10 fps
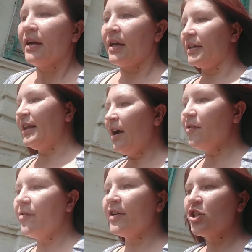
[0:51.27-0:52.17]
Когда
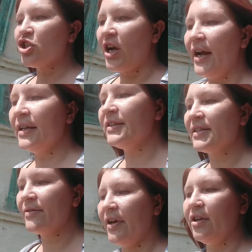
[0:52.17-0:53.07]
вы выезжали на
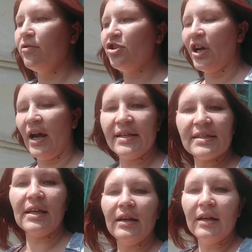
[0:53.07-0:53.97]
свои
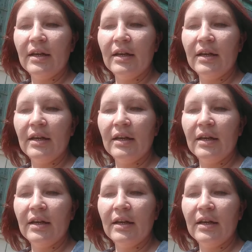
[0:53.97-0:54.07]
участки?